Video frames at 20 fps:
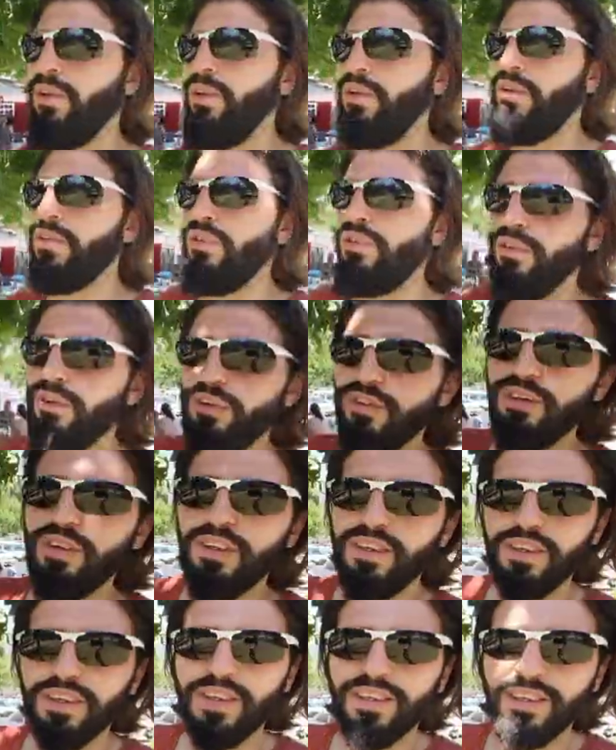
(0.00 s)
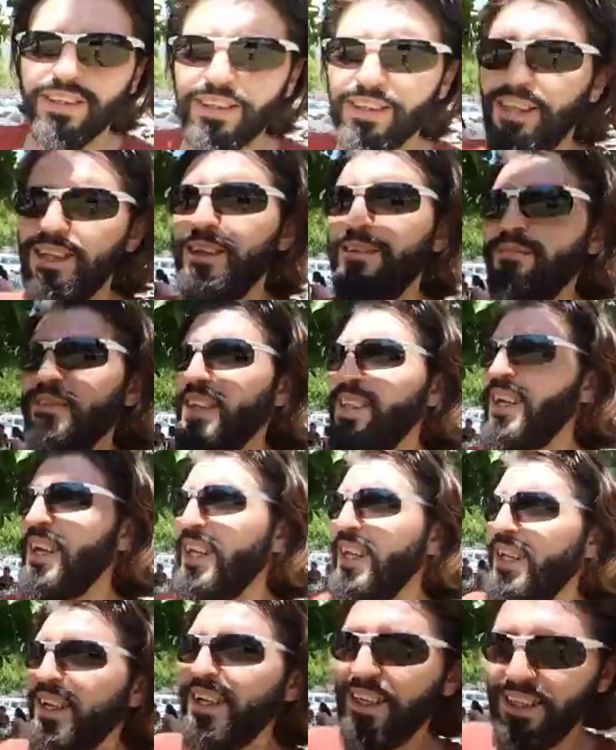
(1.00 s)
Турцию. Для меня,
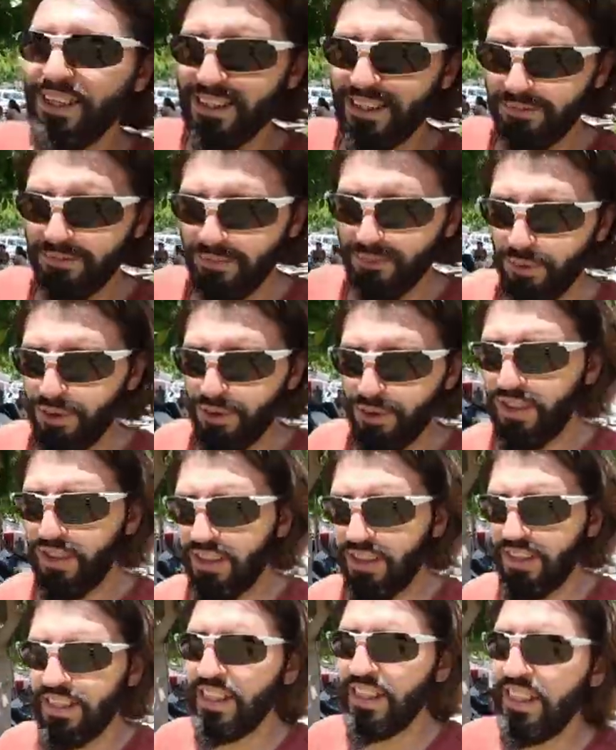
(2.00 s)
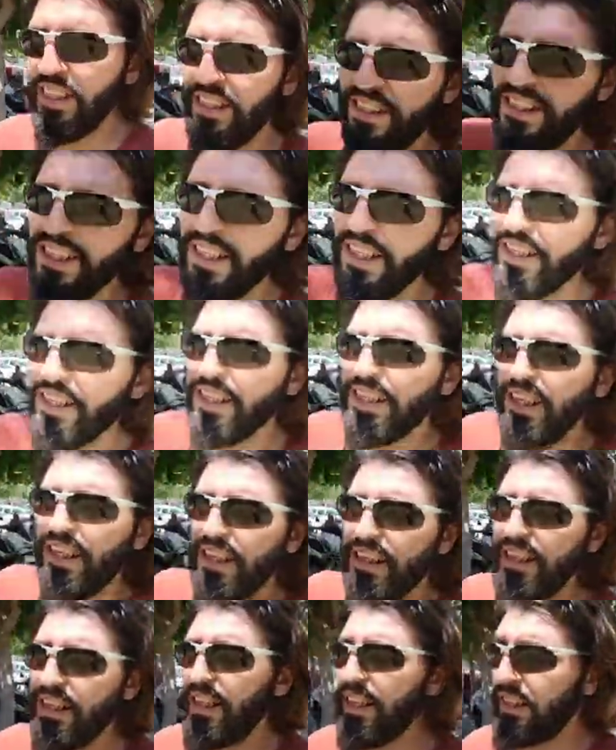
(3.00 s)
тем более,
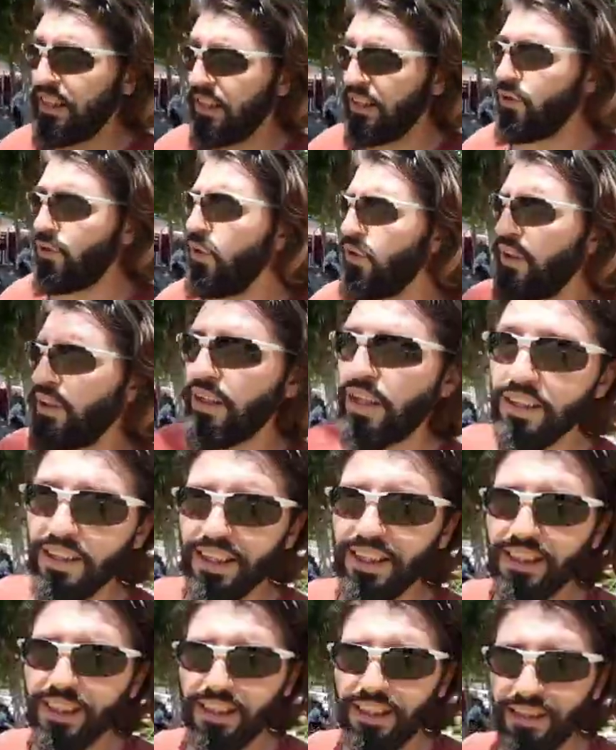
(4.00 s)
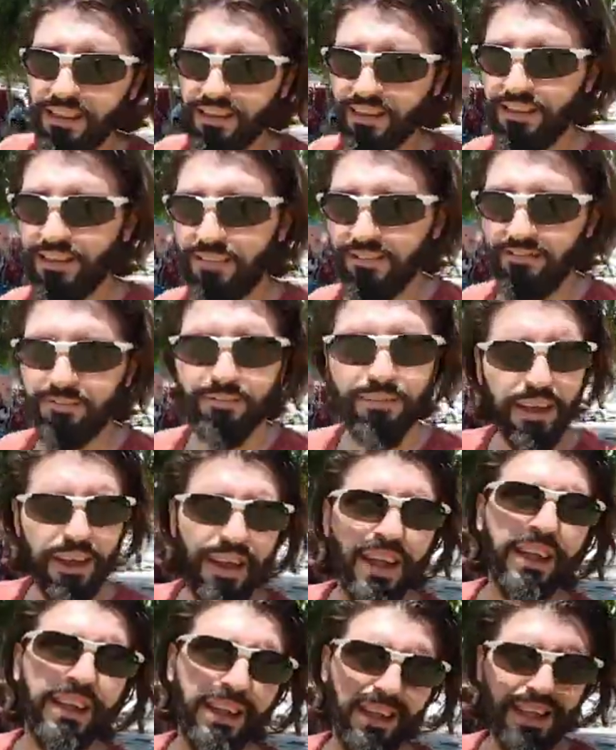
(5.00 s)
а, это город Алания.
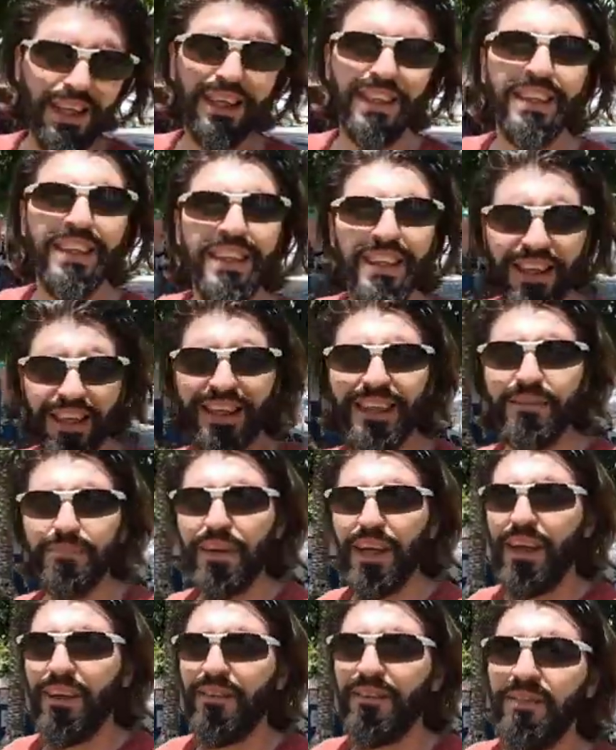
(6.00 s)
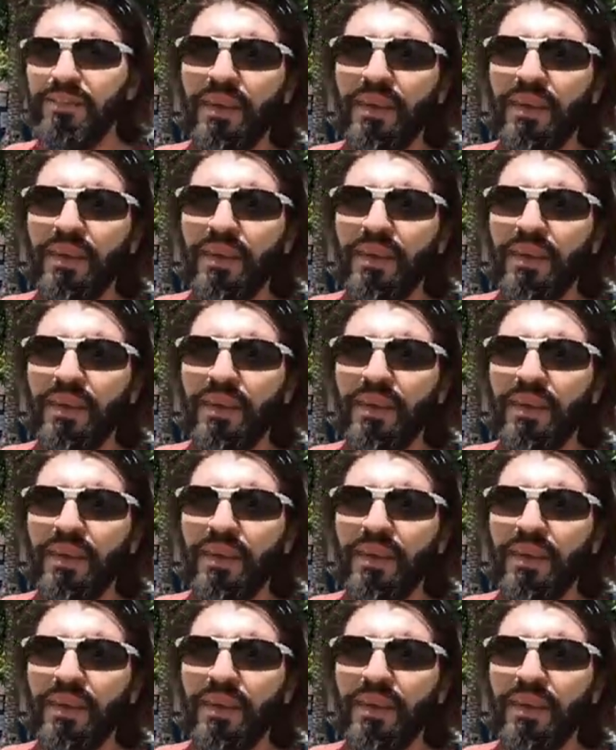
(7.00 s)
Это рай на земле.